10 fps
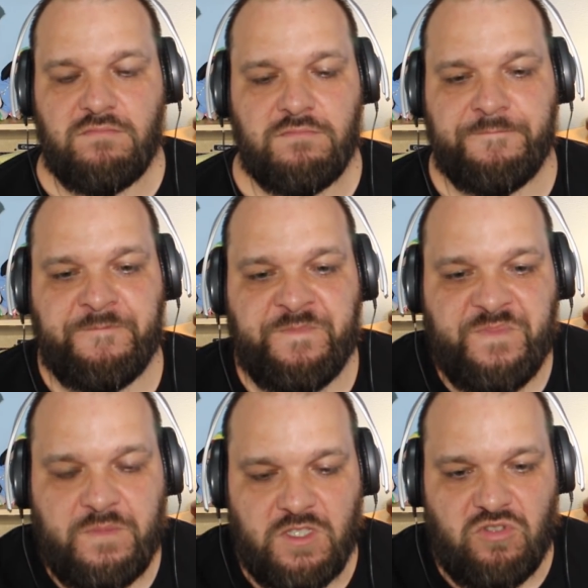Mm,
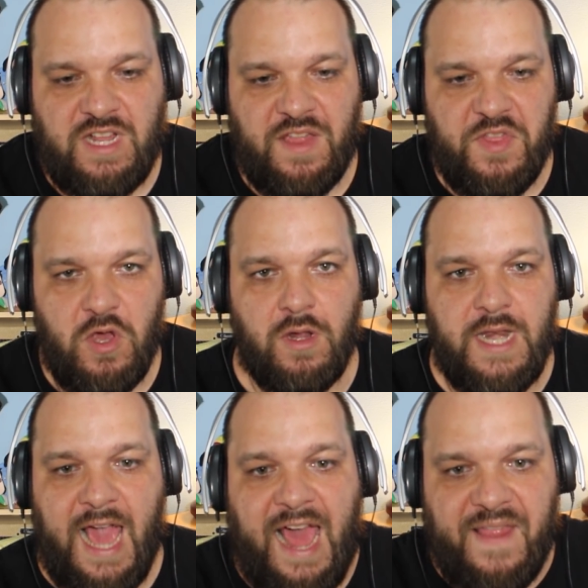es una
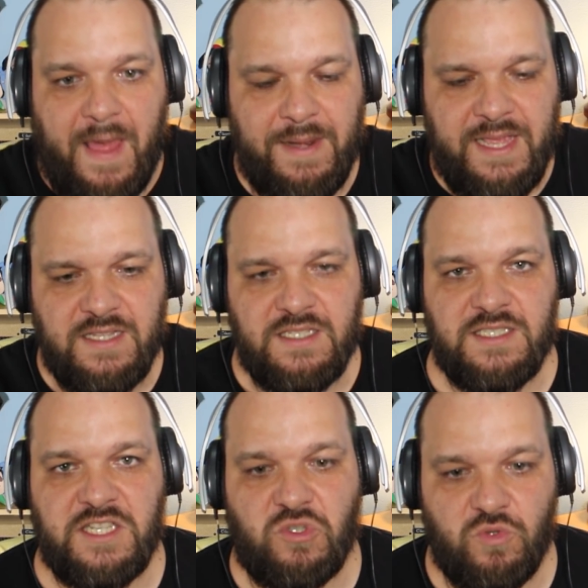canción agradable
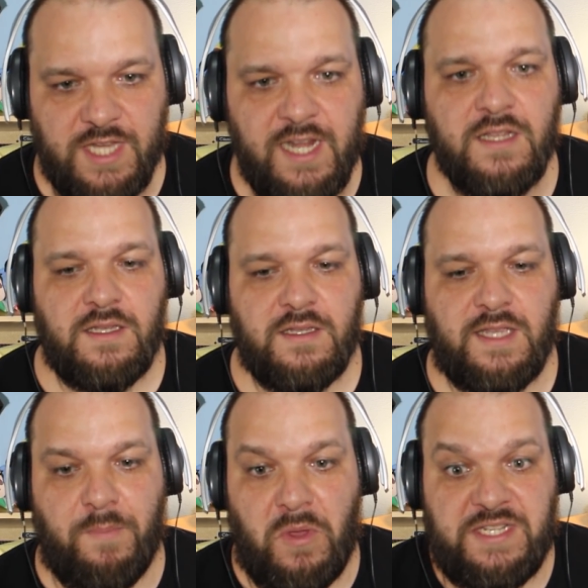de escuchar,
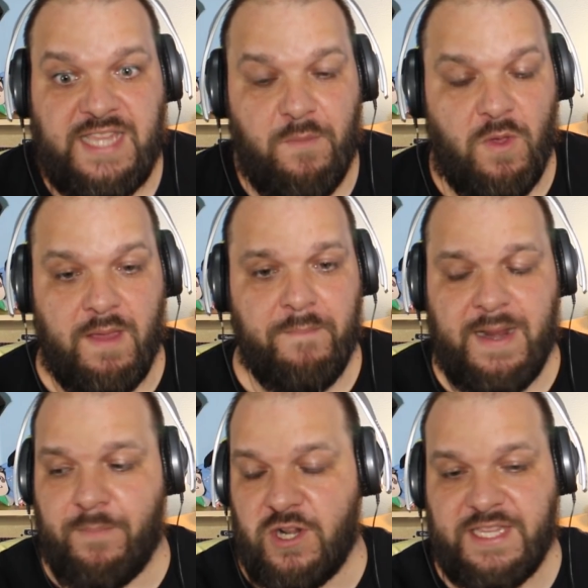que puede estar muy bien
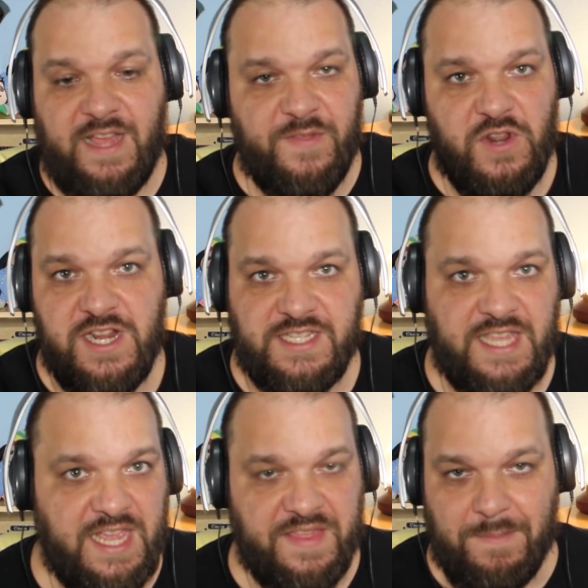para ponerte canciones
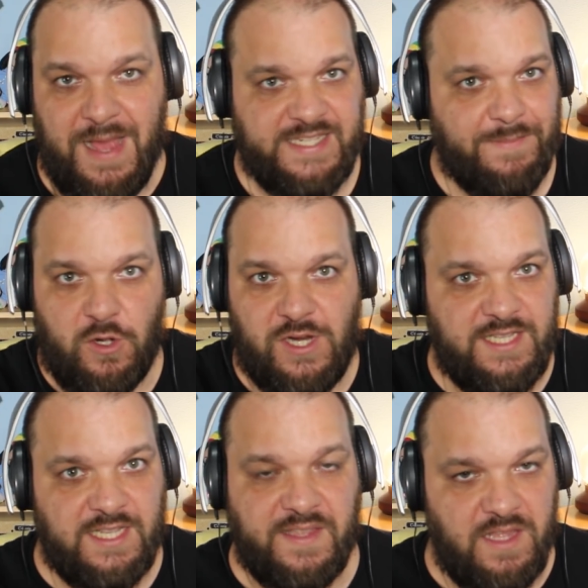de Dimas, el mejor
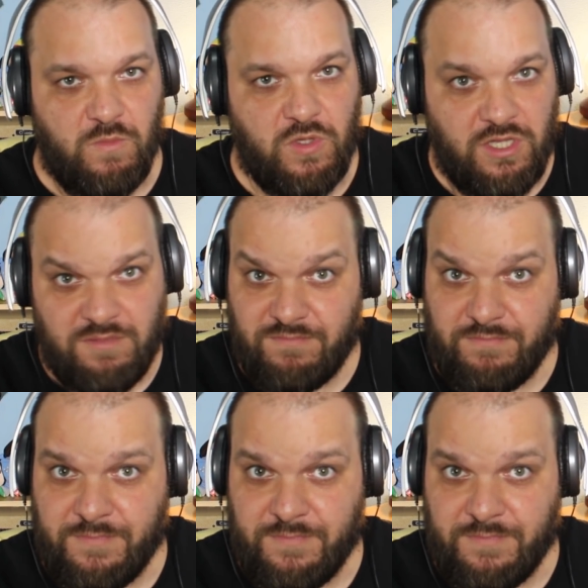cantante del mundo.